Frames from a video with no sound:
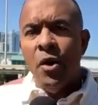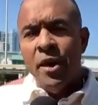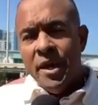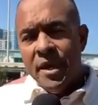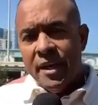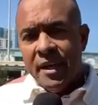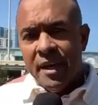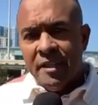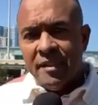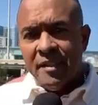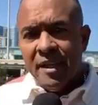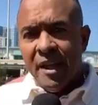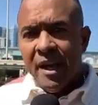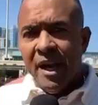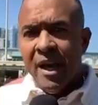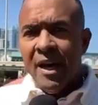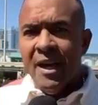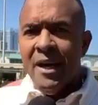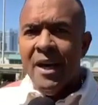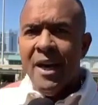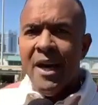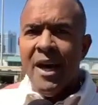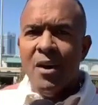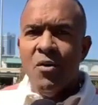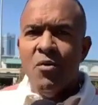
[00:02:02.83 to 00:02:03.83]
y que estará
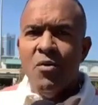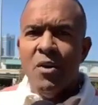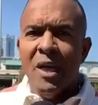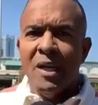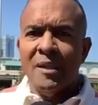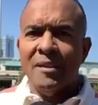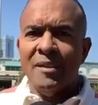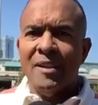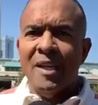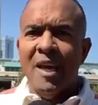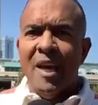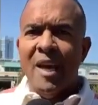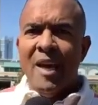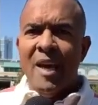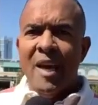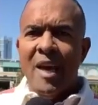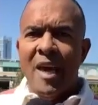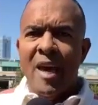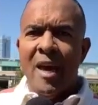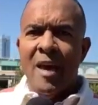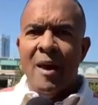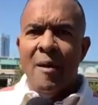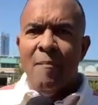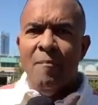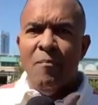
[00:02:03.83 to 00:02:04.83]
en una
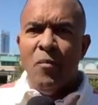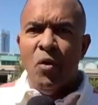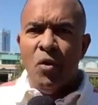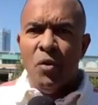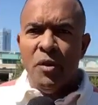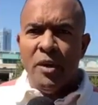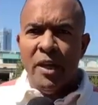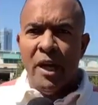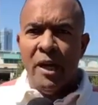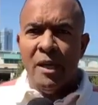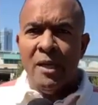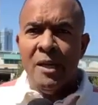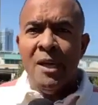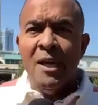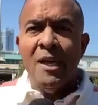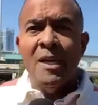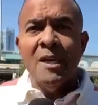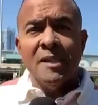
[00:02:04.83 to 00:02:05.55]
serie mundial.